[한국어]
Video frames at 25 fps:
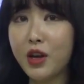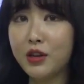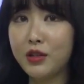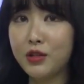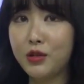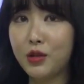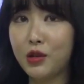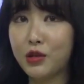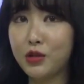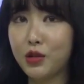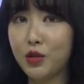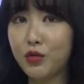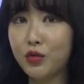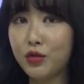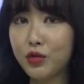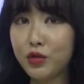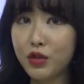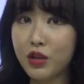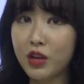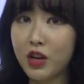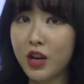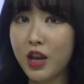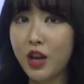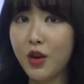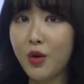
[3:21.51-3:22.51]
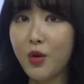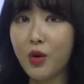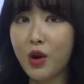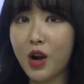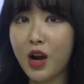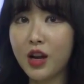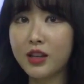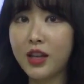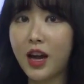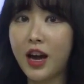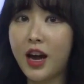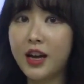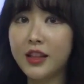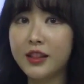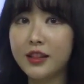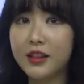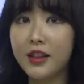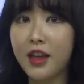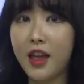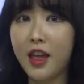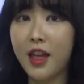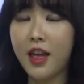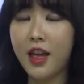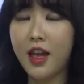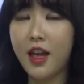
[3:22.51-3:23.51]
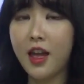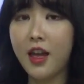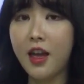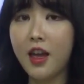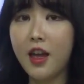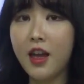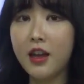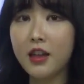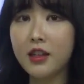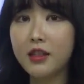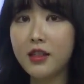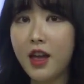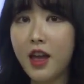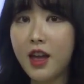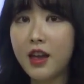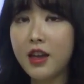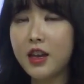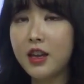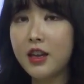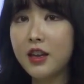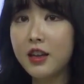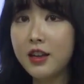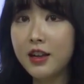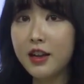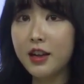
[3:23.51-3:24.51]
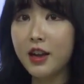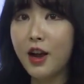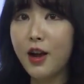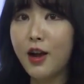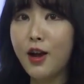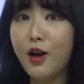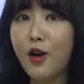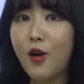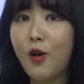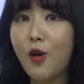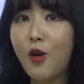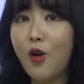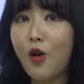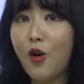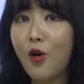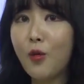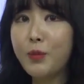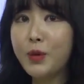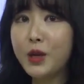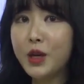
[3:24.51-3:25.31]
예를 들어서 훌리오가 나한테 내일 어,